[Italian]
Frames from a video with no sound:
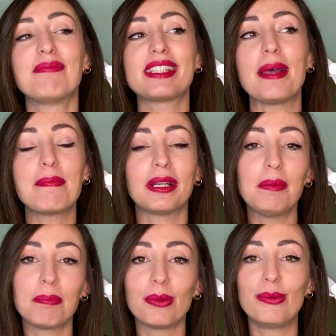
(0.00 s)
sempre di
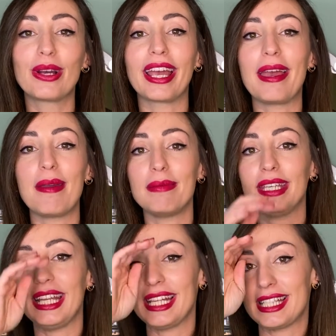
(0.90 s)
più che
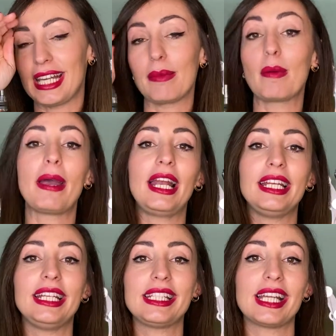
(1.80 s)
inizia, la mia pelle
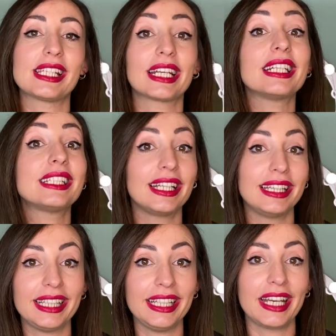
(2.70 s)
inizia a
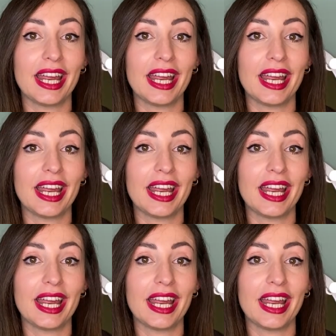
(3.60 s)
risentire